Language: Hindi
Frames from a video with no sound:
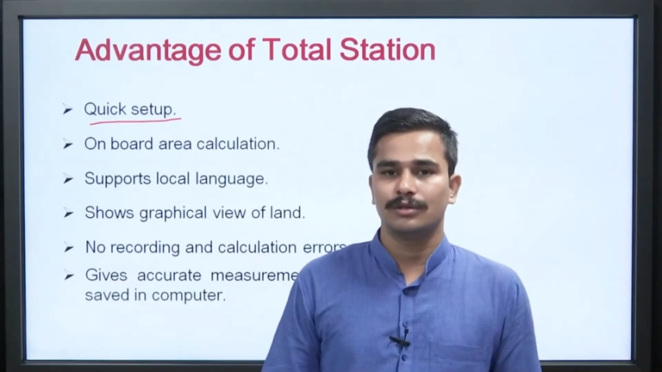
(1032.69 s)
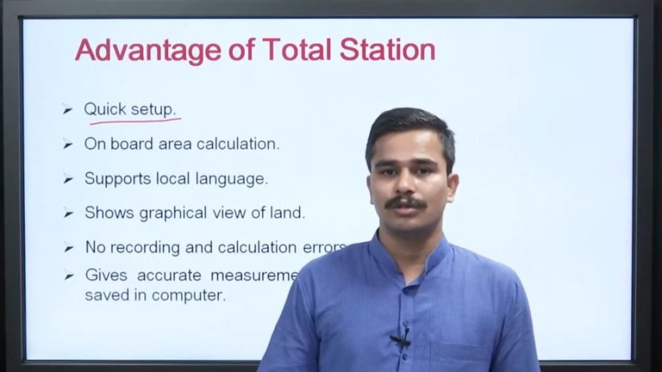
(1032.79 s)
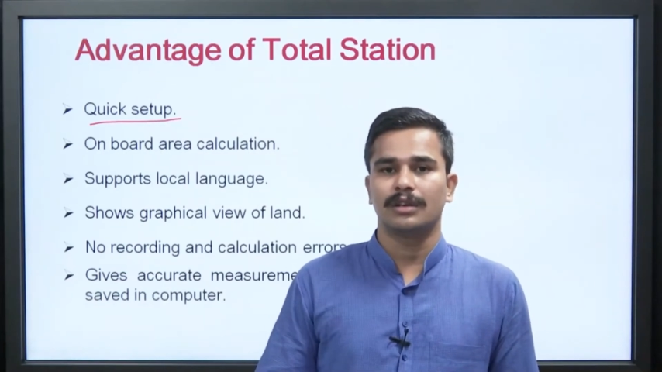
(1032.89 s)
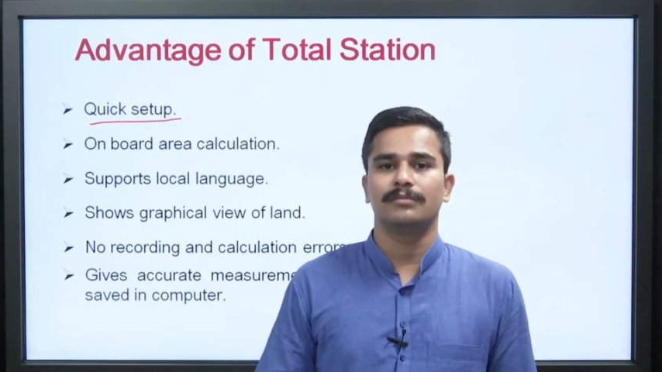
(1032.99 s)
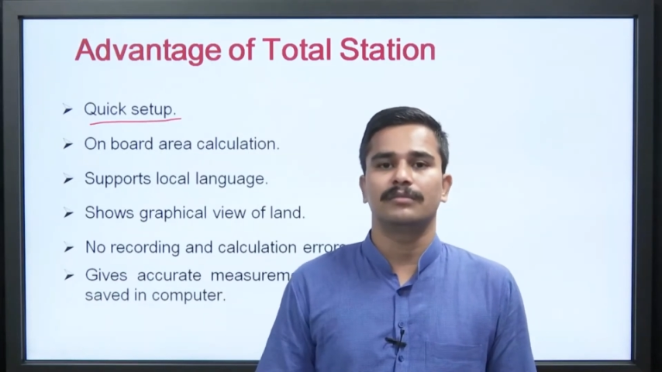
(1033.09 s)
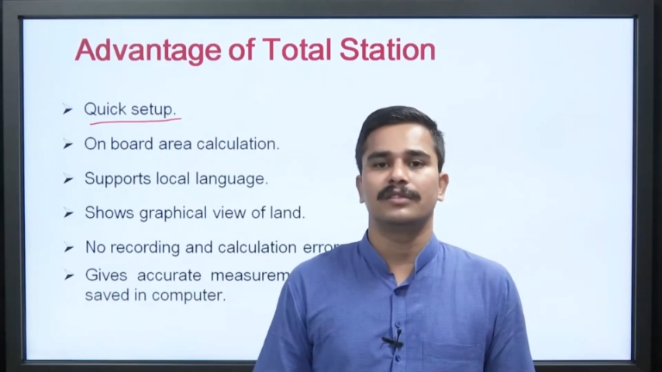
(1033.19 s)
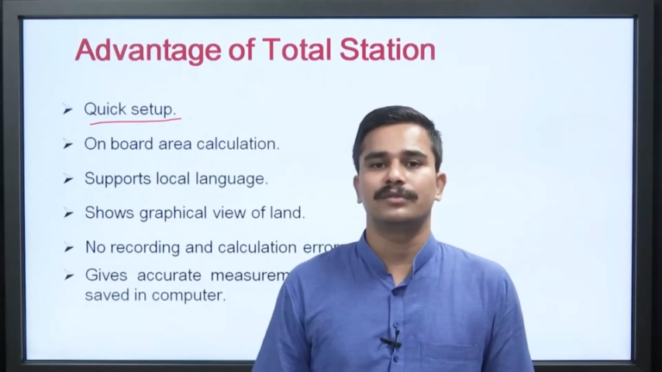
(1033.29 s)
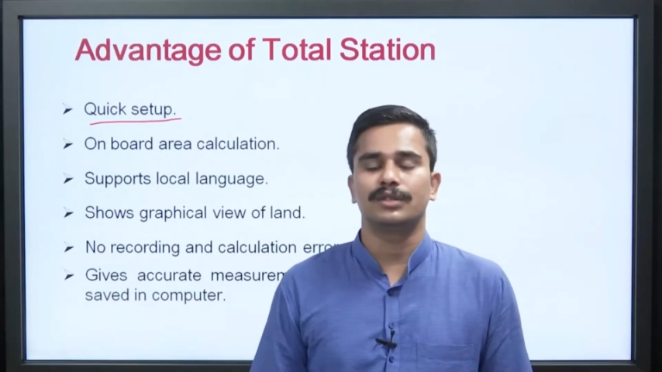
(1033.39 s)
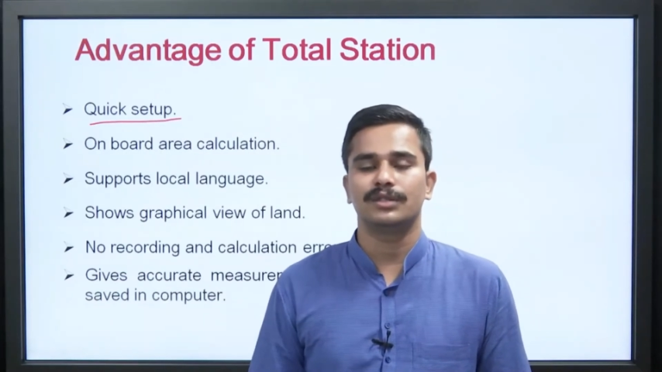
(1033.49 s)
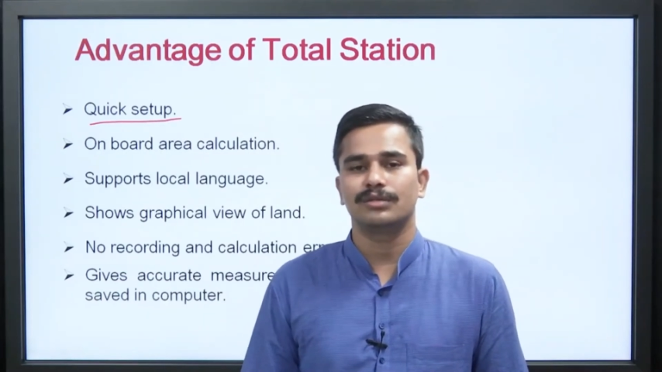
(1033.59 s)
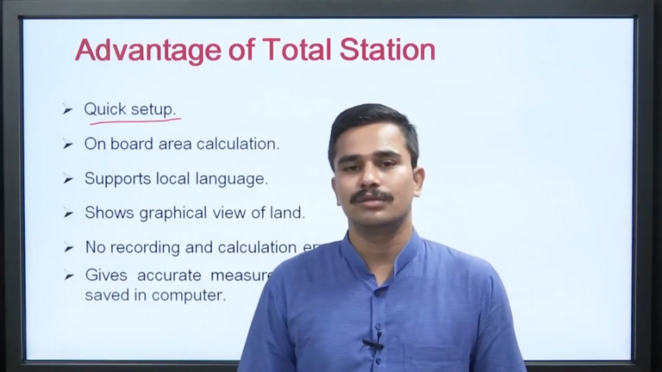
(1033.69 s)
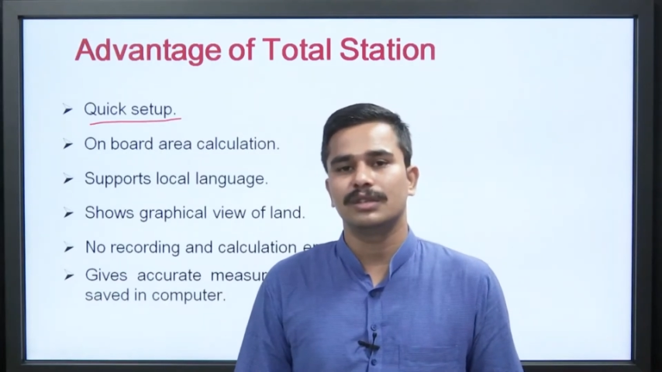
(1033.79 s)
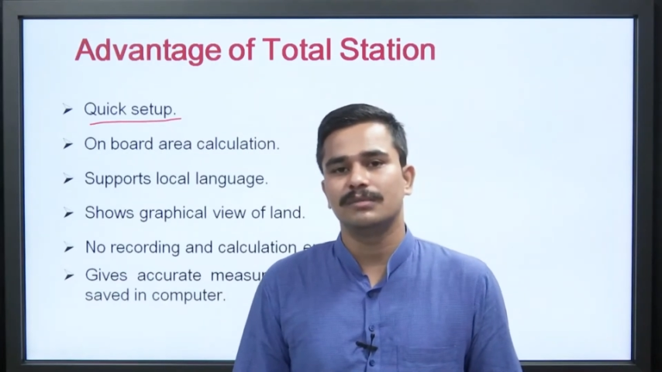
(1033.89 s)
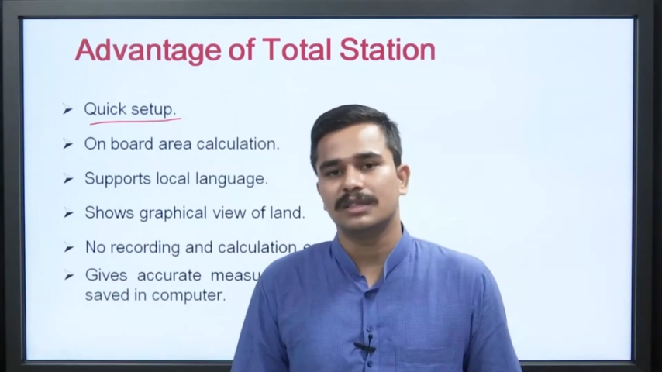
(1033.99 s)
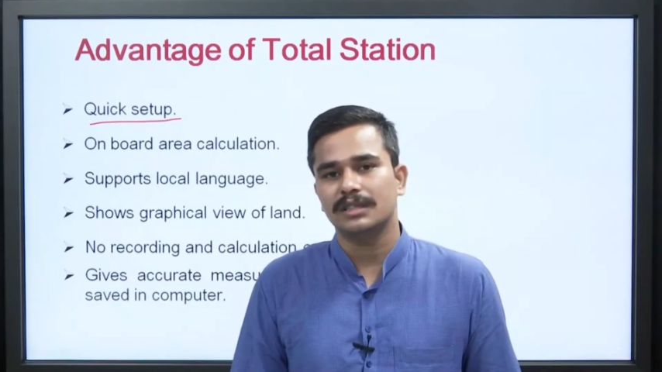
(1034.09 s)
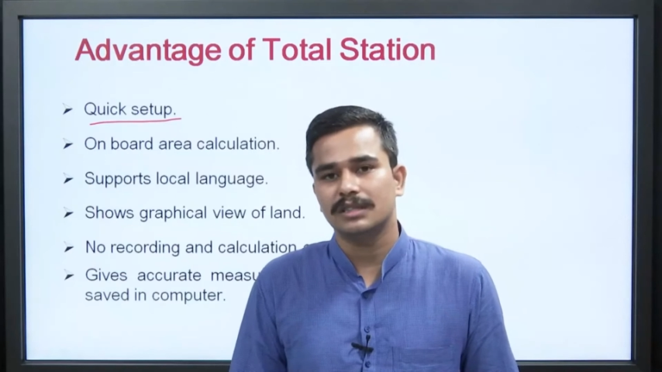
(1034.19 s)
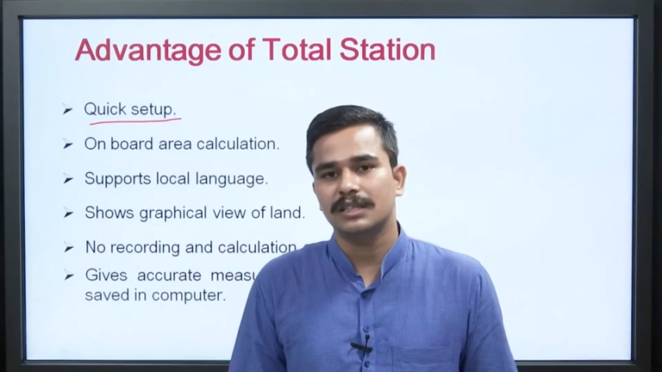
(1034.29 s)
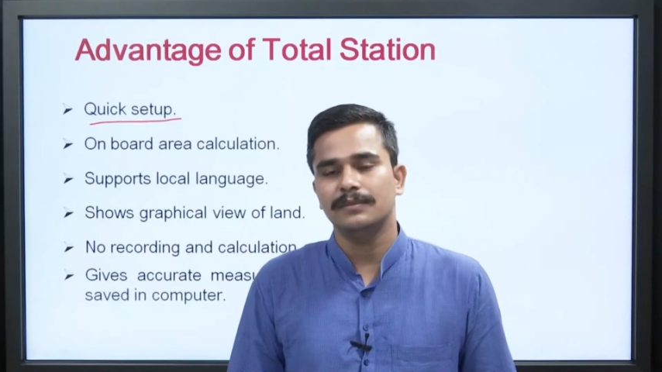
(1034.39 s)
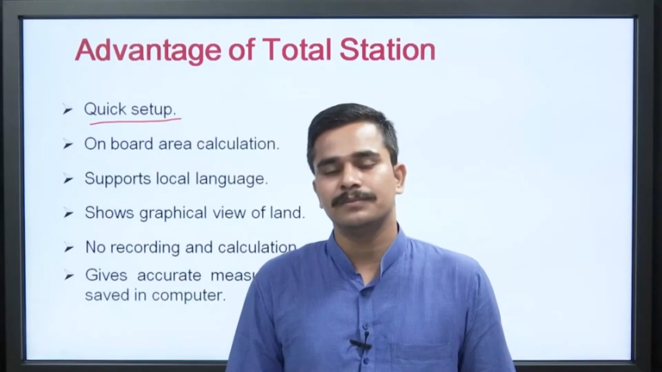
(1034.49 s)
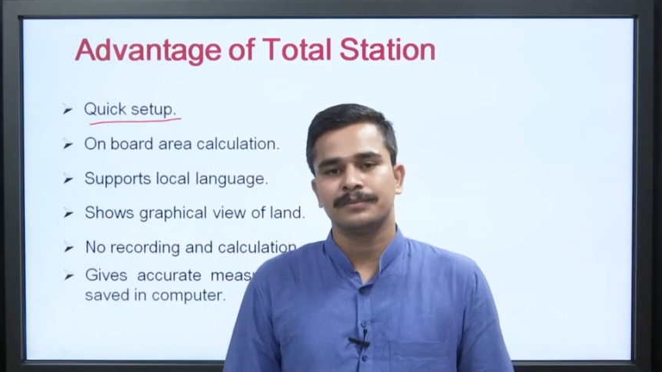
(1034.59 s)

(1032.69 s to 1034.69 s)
तो हम फुट स्क्रू की मदद से